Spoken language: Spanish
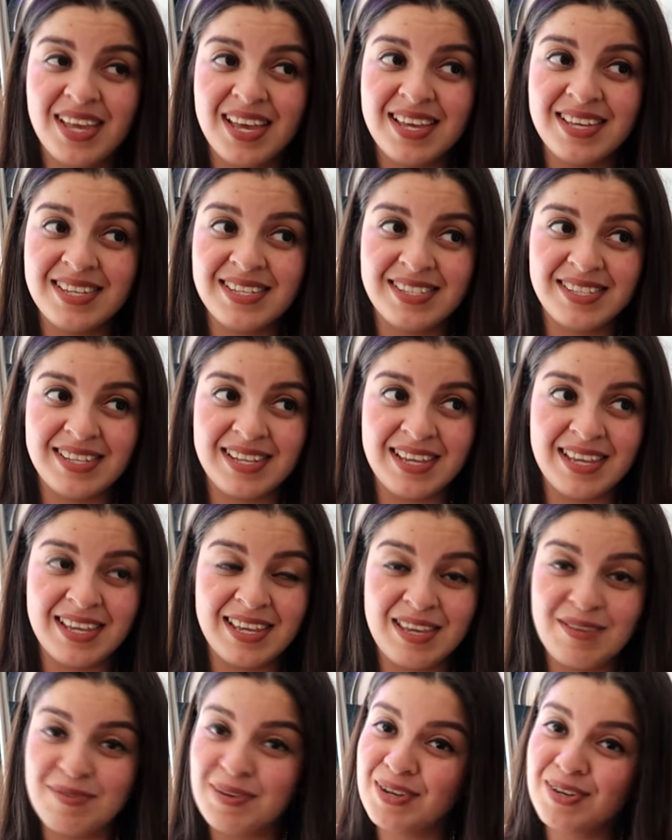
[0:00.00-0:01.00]
Este,
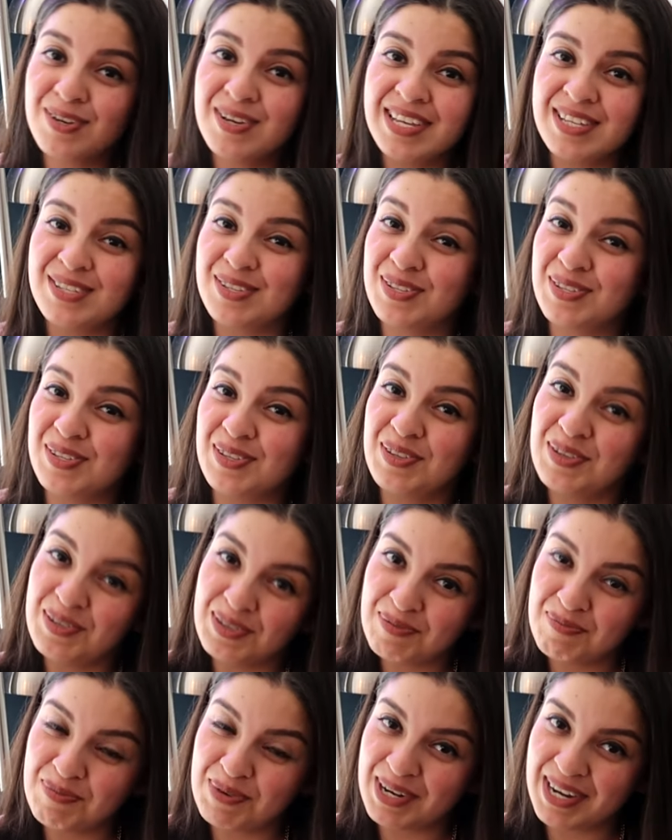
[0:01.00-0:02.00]
y bueno, eso es
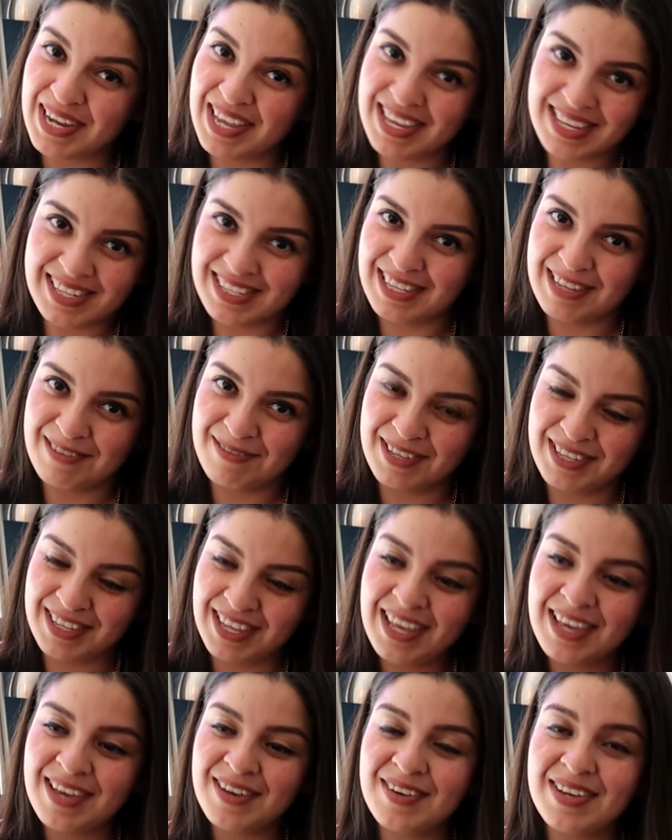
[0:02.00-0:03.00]
todo por este
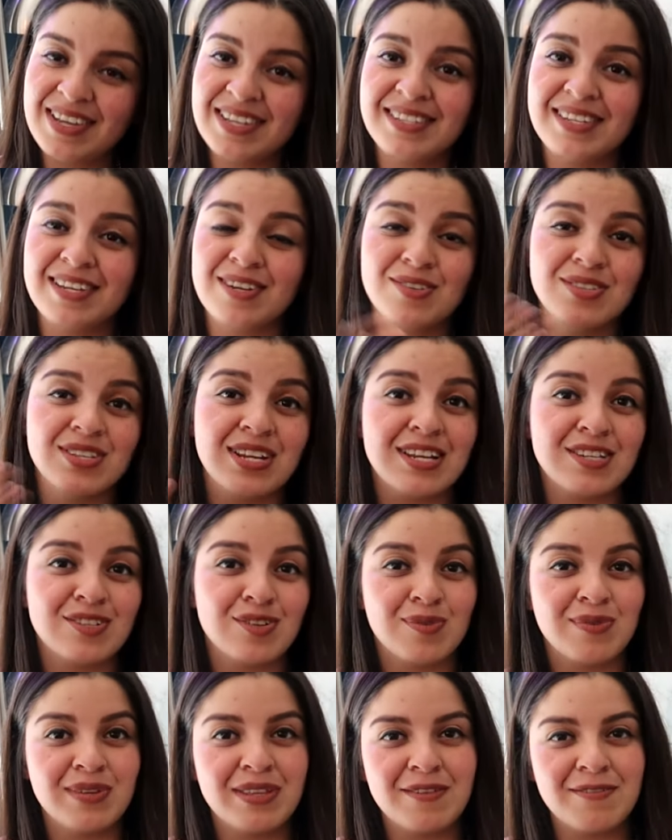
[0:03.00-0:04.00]
video. Este, no se les
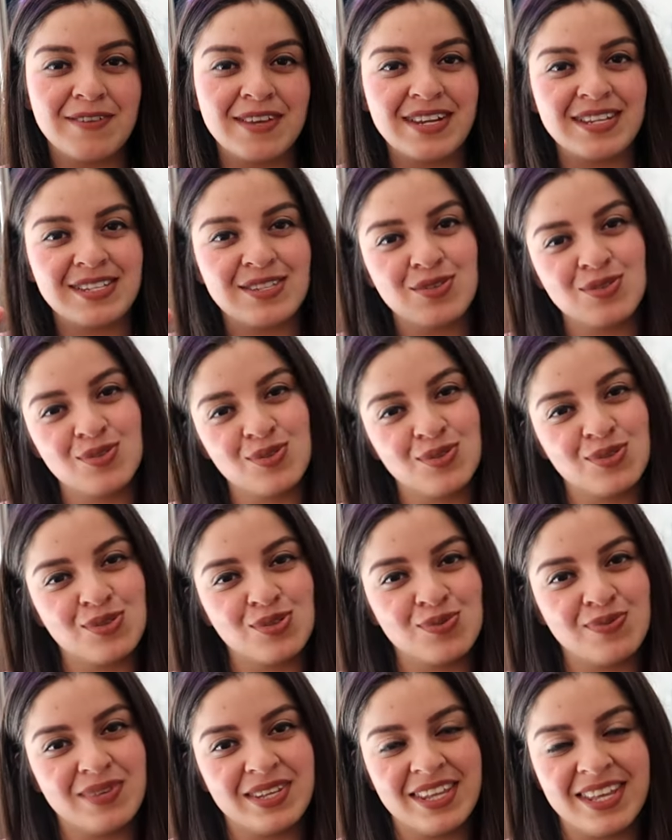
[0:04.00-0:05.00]
olvide ver estos
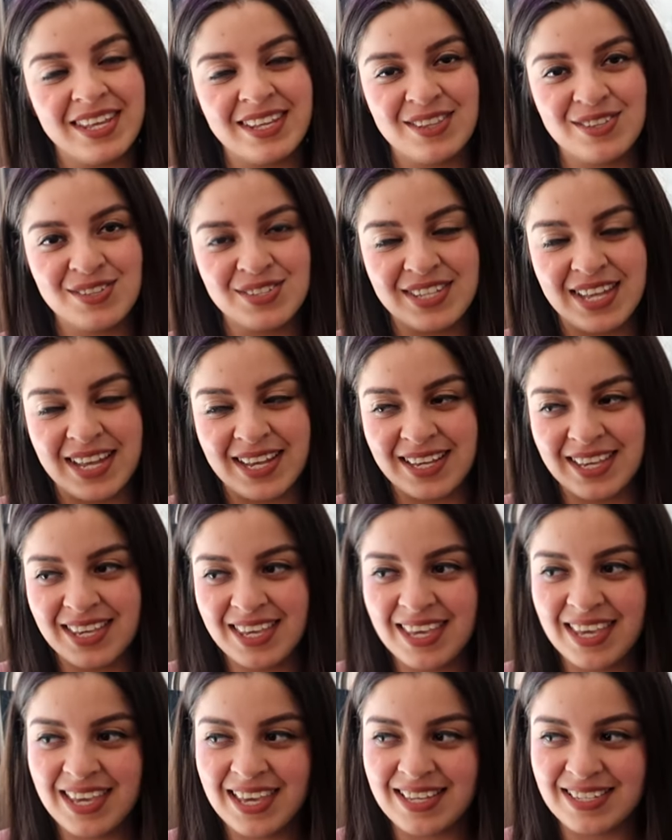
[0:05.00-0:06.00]
otros videitos de
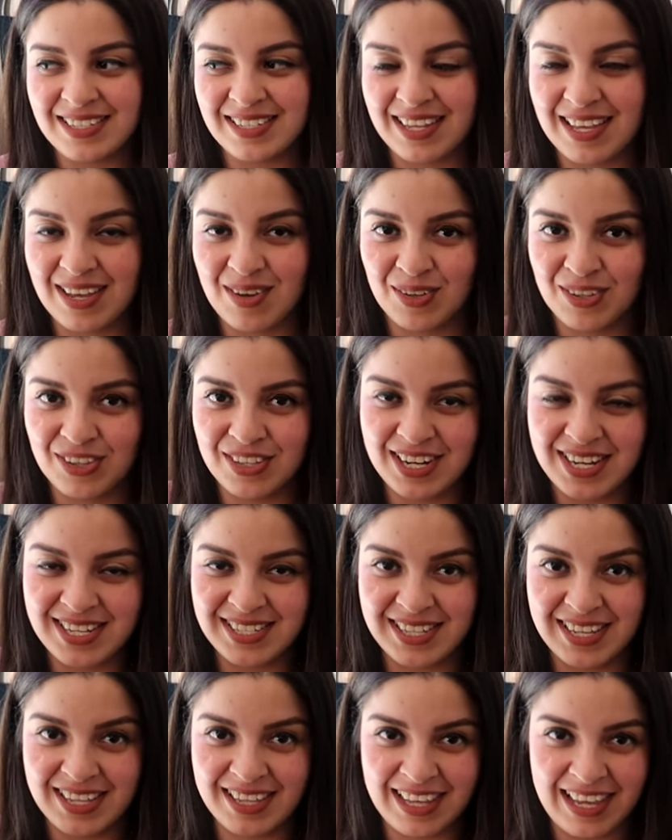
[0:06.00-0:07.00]
aquí, este,
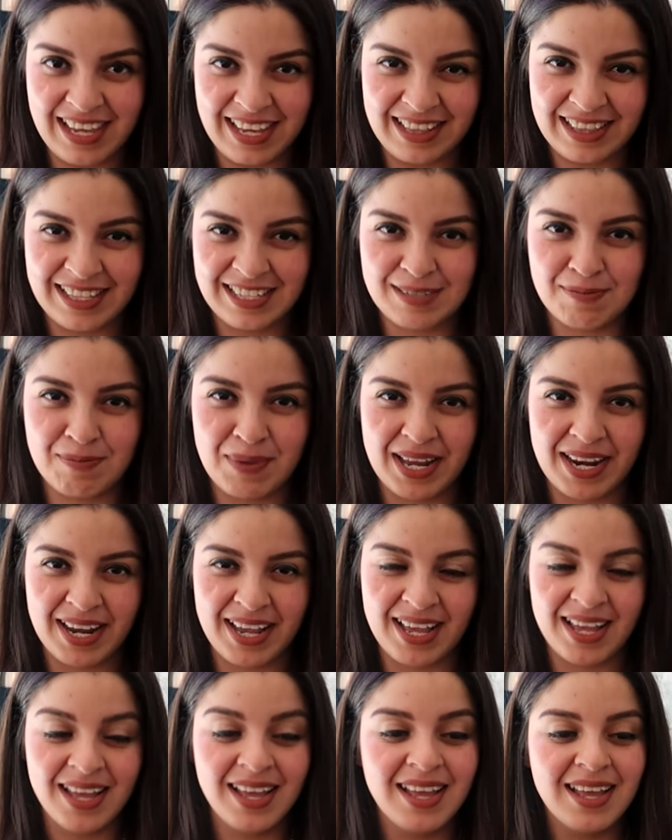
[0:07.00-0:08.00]
otras ideitas
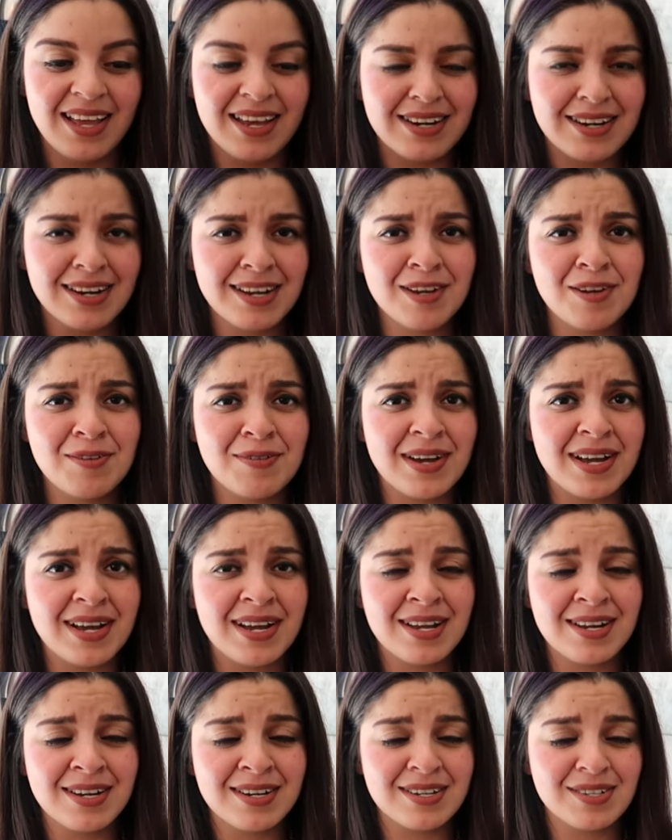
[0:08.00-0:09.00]
para
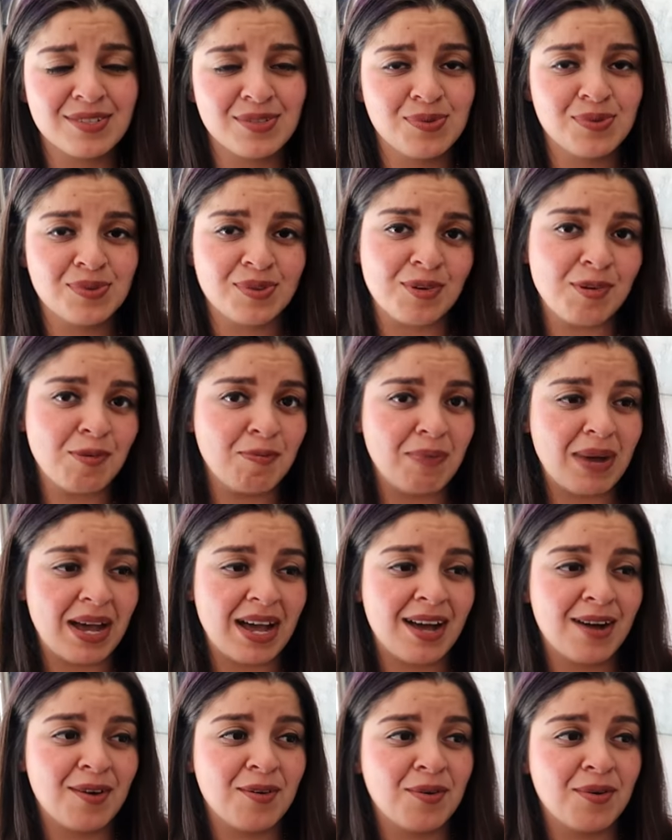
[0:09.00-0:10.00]
renovar su
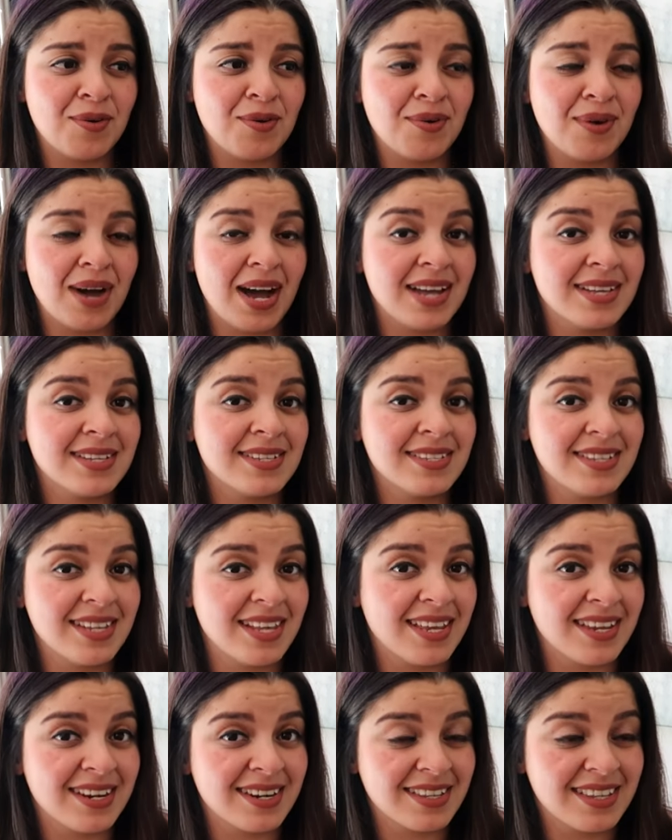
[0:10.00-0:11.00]
ropa o
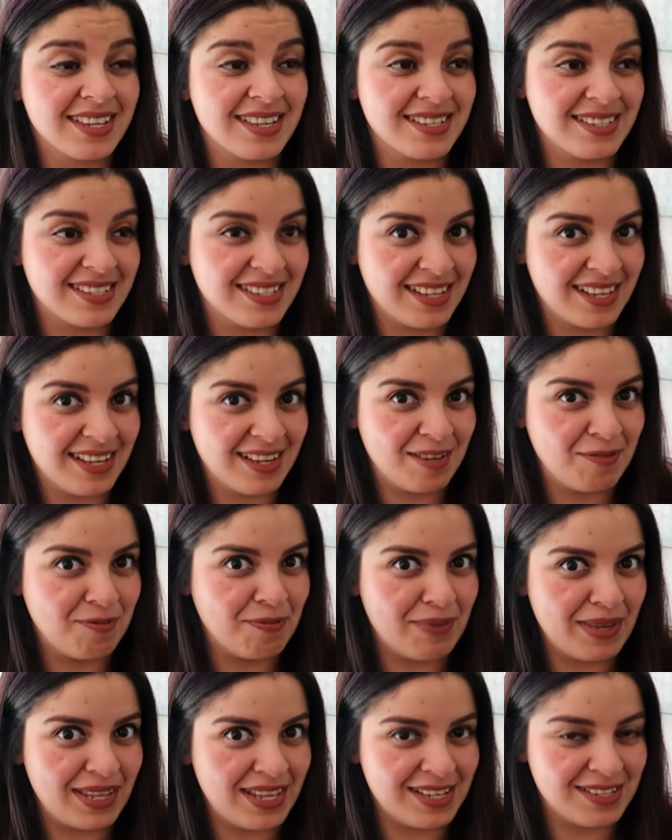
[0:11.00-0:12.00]
hacer desde
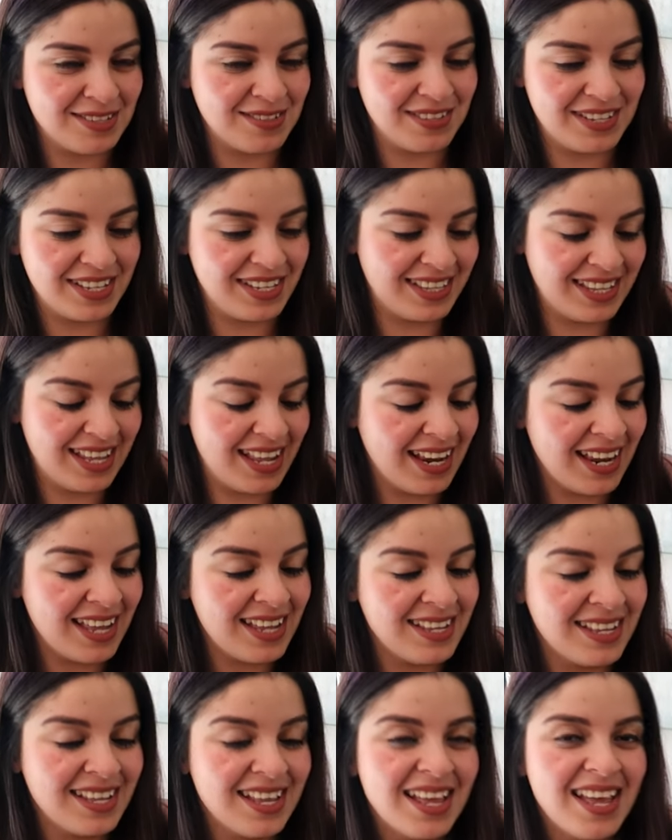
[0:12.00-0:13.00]
un pedazo de tela.
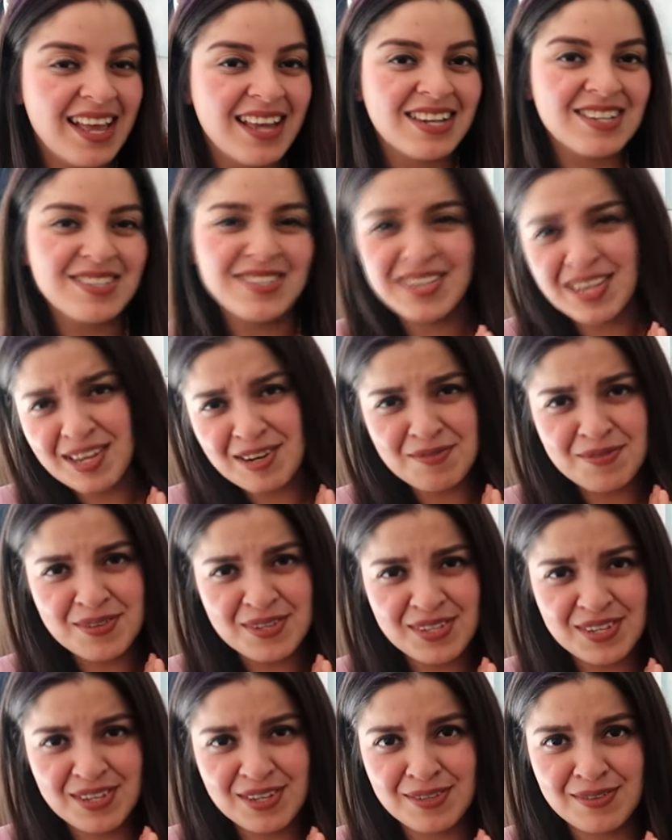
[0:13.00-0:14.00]
Los quiero
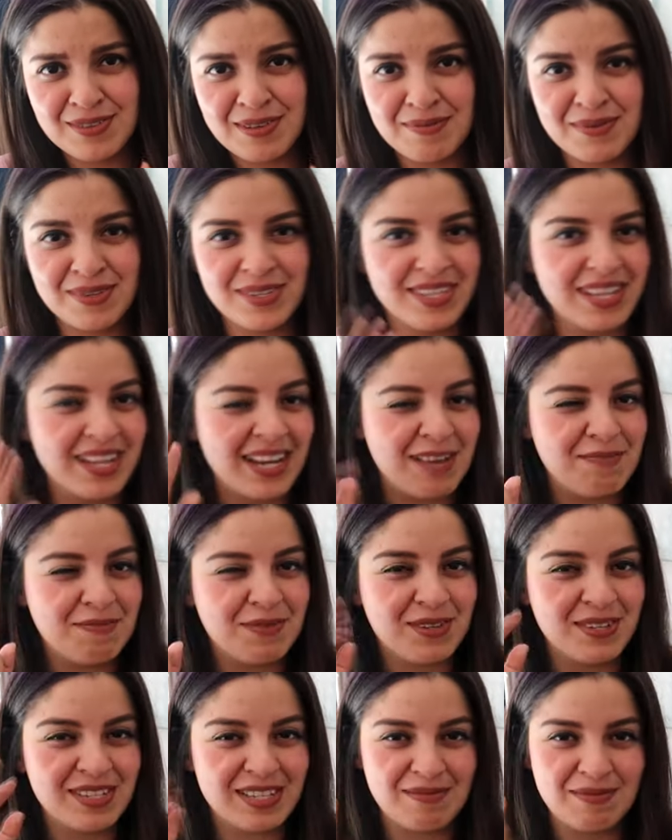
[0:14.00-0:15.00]
mucho y nos vemos en la
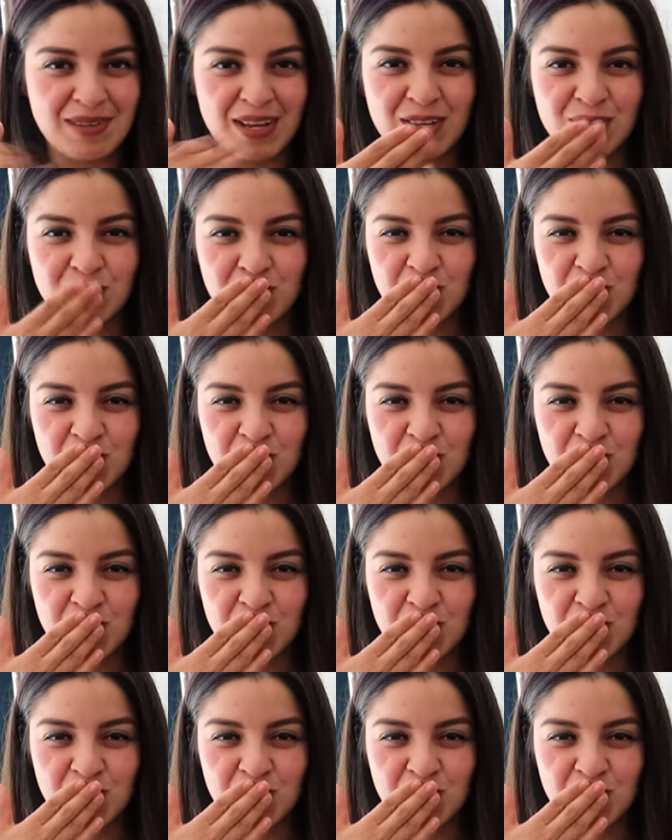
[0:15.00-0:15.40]
próxima.